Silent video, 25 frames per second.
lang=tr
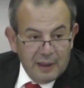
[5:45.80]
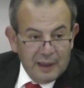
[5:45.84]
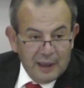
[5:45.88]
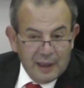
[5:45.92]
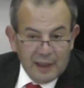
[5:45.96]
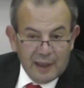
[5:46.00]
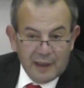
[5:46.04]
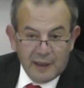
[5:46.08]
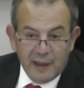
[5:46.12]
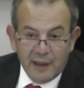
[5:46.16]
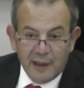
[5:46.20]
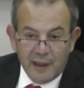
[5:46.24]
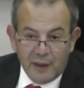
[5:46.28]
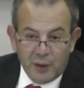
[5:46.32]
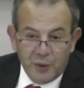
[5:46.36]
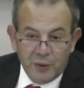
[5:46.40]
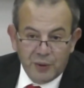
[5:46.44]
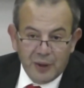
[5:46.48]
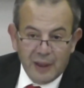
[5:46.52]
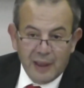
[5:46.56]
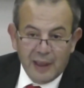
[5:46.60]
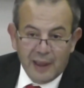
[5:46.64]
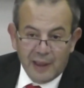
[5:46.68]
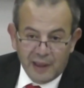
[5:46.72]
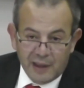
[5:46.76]
ileride
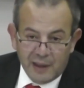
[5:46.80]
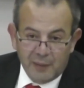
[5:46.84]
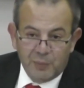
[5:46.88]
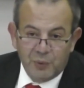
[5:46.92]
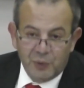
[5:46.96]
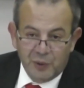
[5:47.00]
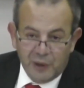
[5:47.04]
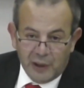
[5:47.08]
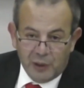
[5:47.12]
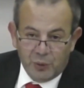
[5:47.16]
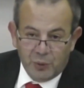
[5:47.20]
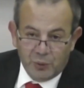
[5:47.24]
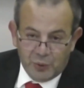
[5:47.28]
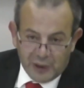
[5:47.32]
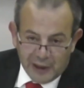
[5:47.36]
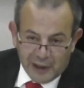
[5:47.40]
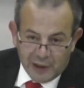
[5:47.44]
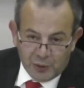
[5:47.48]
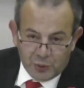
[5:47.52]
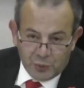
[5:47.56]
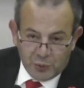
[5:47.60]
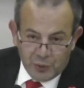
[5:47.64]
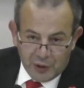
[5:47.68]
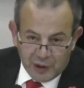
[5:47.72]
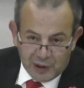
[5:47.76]
Yahudiler de bundan
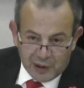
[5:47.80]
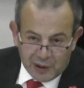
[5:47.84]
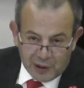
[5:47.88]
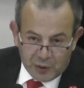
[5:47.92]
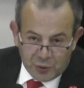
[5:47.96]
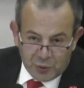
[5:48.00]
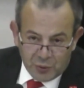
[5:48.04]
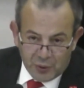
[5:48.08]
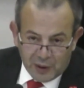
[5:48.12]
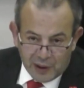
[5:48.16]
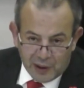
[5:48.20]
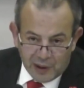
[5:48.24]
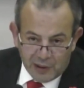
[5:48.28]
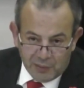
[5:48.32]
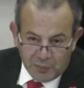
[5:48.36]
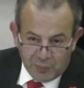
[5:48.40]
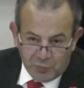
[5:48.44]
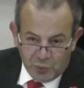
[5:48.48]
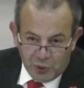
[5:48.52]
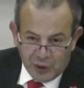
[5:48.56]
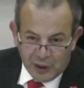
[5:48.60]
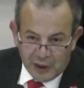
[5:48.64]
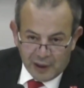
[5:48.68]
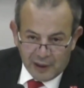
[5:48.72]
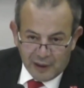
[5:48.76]
utanç duyacak şu
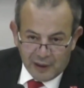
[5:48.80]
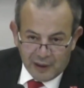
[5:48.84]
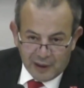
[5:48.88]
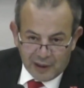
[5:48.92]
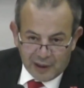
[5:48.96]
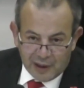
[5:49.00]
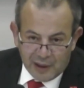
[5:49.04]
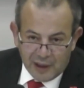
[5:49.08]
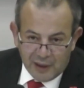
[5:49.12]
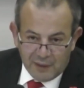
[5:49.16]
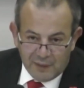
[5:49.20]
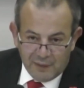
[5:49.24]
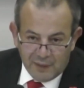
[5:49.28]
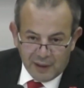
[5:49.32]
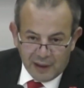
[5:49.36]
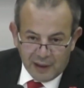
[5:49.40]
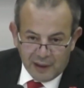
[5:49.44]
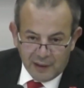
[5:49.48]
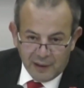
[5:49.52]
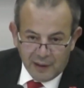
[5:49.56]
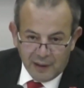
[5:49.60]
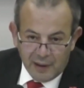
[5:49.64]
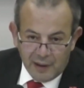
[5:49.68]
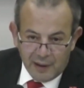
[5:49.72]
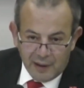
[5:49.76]
an bunlara destek
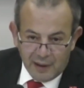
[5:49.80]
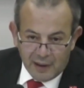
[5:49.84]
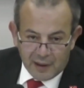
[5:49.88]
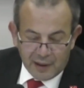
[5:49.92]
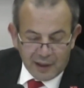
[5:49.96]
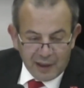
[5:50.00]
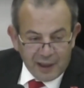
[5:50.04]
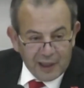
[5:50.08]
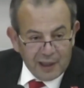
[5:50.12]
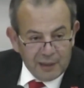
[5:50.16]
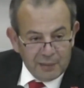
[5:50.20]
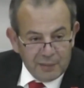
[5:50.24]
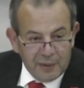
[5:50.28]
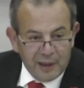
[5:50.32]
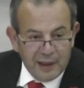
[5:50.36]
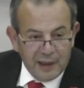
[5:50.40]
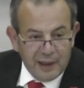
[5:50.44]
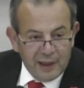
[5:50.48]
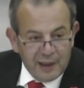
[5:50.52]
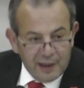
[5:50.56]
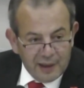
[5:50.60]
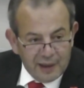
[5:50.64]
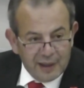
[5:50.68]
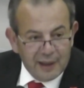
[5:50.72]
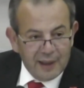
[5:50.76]
veren. Nasıl
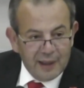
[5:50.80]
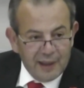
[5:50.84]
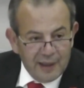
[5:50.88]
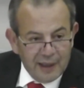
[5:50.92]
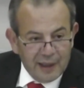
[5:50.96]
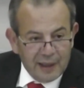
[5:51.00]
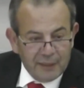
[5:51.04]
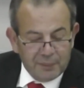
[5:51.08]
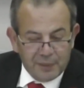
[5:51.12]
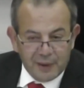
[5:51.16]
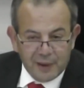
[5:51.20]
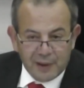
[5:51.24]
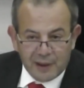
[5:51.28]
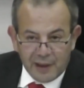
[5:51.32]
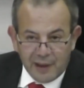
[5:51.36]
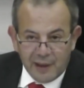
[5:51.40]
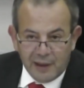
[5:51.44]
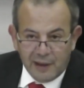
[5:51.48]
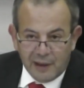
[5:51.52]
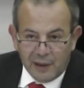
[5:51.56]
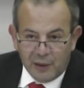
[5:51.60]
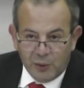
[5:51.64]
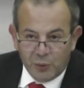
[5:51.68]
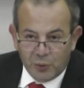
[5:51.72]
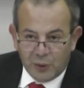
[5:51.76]
Almanya Hitler'in
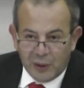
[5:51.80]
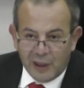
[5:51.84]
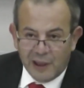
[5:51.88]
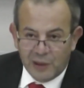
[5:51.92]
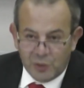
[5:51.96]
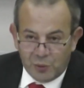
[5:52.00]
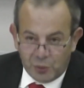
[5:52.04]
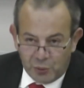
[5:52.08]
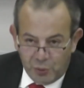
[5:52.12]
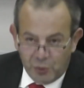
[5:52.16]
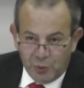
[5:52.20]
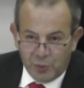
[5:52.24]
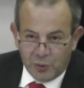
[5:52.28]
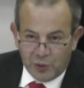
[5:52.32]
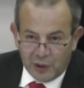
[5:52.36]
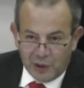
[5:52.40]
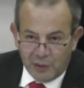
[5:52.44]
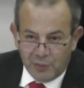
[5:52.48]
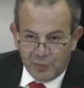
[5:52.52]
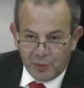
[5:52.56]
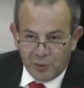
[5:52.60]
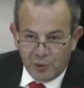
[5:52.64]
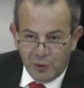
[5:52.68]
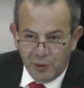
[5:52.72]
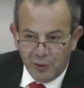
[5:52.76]
yaptıklarından utanç
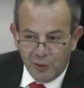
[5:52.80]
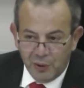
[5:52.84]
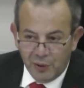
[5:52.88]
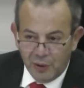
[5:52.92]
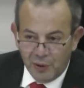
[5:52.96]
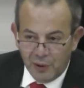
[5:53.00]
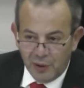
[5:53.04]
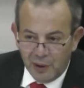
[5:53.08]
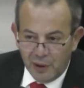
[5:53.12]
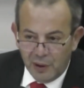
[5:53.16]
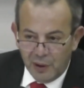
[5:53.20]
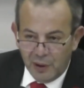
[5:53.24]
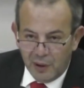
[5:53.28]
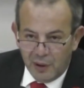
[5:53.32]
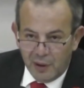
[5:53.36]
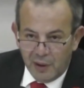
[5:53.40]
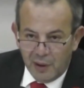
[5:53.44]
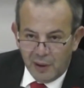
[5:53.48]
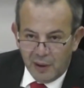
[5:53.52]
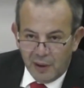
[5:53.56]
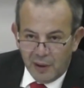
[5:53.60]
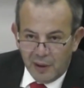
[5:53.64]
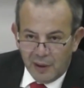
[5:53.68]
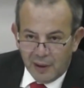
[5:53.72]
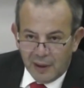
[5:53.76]
duyuyorsa bugün
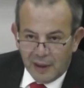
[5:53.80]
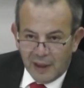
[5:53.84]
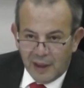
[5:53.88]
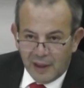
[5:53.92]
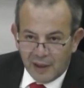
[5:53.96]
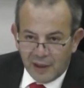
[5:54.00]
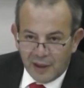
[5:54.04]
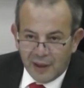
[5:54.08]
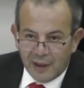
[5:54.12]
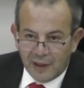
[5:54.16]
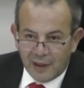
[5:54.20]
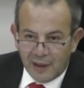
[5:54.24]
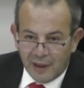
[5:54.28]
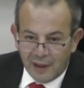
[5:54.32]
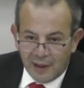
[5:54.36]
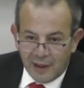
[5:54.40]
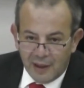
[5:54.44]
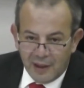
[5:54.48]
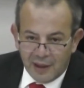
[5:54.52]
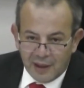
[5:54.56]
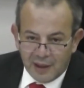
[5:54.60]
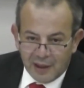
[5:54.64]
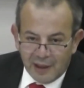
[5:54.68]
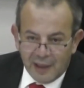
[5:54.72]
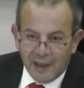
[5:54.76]

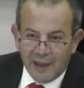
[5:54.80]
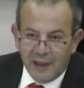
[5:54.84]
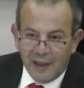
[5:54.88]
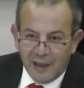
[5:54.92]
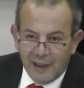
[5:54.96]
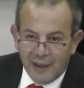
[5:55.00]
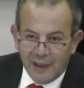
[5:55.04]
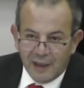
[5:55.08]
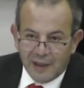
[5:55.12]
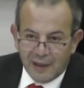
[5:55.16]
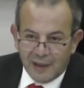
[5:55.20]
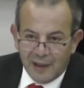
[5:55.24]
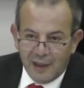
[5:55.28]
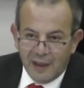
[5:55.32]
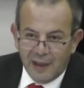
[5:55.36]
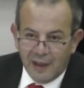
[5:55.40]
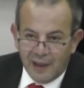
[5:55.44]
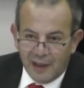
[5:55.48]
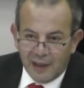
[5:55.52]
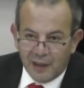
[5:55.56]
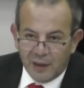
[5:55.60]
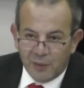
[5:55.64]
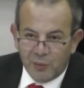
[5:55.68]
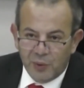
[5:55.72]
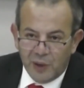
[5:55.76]
gelecekteki İsrailli
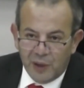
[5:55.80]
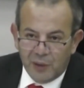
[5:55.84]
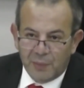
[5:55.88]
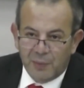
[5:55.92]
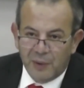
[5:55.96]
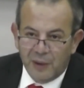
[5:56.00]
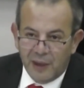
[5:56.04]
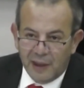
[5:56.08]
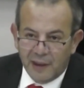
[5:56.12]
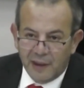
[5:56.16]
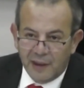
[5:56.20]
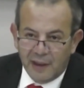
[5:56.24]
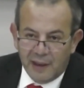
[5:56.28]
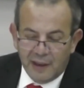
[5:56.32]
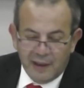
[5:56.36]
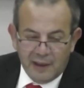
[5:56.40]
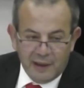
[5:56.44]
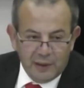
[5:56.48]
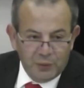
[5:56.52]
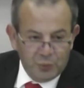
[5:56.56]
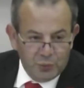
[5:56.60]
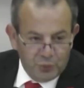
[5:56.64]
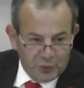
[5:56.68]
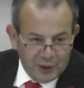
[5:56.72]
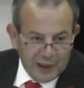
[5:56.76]
yetkililer de bu
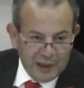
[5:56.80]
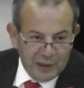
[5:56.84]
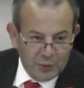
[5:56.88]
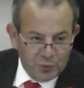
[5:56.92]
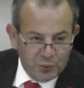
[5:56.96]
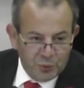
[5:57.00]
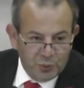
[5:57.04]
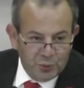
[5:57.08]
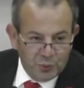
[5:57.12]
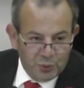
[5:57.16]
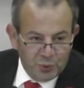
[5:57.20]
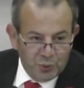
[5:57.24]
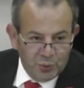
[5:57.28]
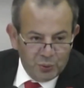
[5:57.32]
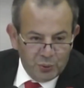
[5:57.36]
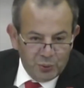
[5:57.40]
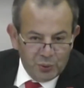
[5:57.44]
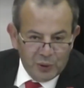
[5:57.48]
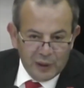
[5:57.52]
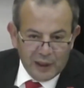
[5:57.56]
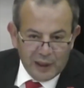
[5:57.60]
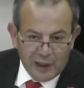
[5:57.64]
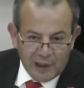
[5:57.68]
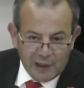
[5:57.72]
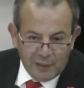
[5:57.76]
yapılanlardan utanç duyduğunu
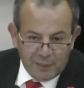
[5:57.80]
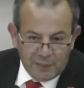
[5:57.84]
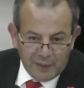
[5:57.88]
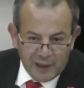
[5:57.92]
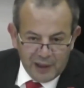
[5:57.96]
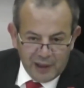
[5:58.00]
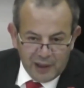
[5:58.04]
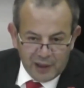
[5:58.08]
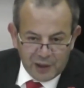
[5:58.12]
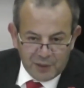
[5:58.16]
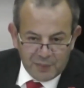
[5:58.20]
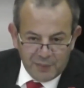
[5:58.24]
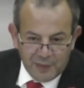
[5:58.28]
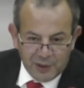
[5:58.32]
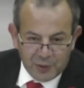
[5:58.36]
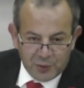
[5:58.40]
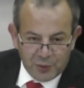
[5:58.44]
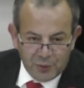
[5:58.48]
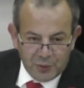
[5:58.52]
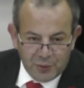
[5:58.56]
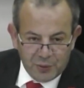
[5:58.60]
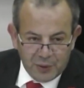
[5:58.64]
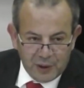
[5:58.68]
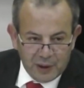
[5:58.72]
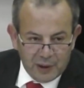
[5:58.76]
dünya ile paylaşmak
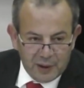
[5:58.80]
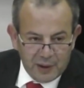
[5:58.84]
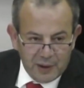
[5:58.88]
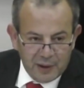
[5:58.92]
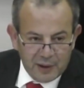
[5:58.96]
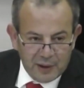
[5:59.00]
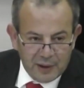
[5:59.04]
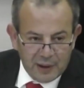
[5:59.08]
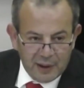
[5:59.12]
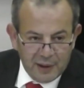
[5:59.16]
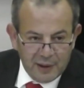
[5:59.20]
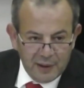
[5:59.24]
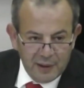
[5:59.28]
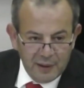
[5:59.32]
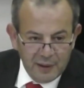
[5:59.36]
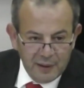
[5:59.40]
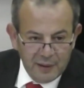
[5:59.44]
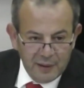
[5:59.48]
zorunda kalacak.